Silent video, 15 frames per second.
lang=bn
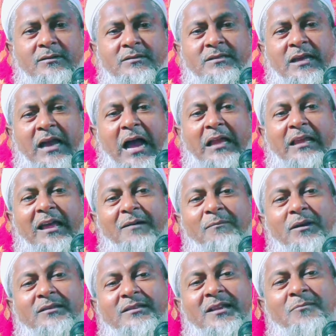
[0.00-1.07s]
যে
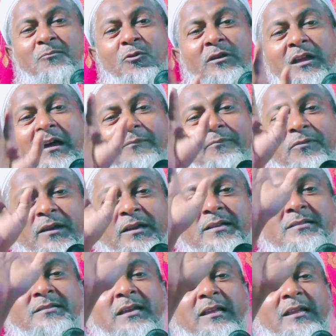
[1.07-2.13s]
আলামতে
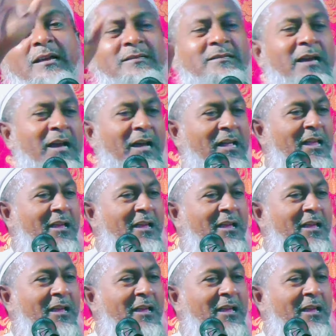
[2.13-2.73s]
মুনাফিকের সালাসা